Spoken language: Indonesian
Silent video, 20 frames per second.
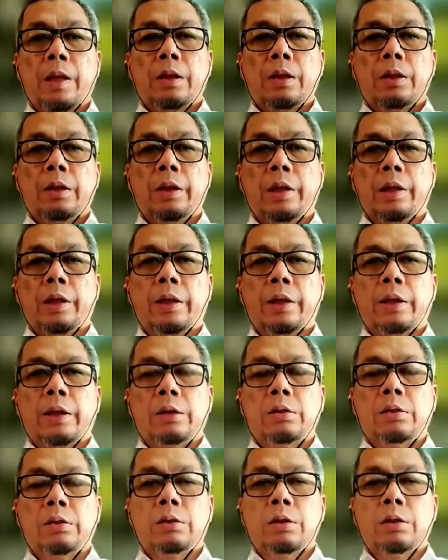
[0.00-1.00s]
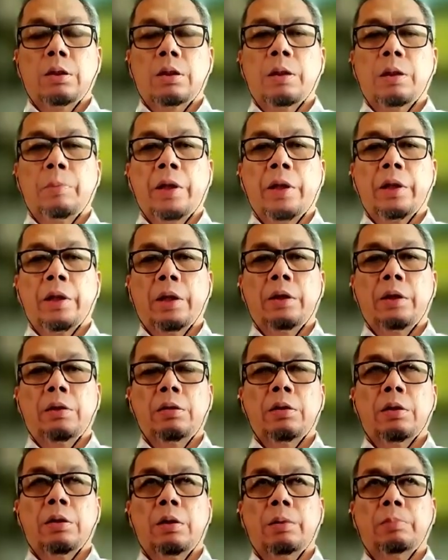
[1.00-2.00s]
Ya, eh,
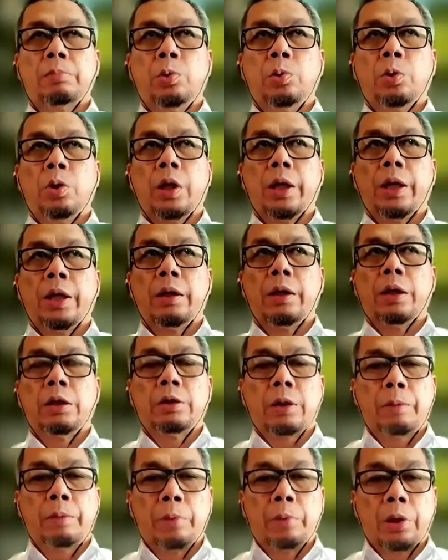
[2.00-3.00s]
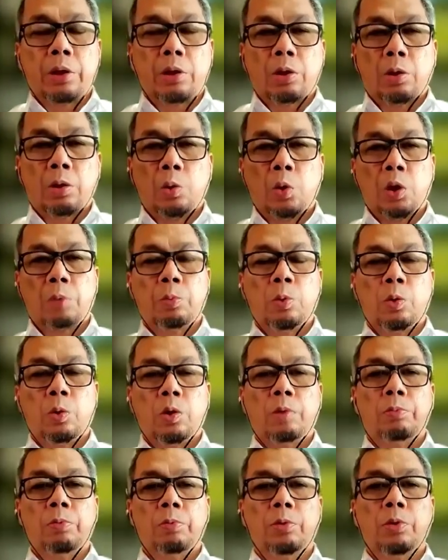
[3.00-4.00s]
kemarin eh, bulan Desember tahun
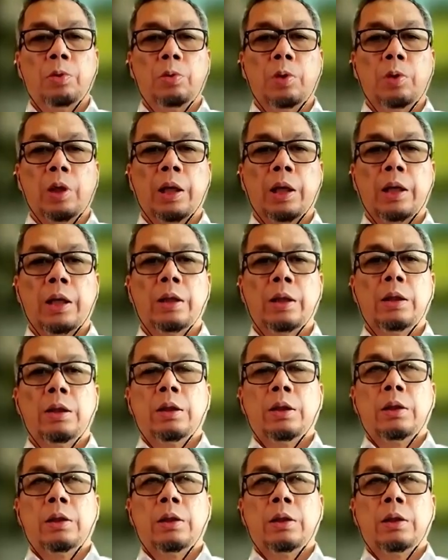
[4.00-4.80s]
2022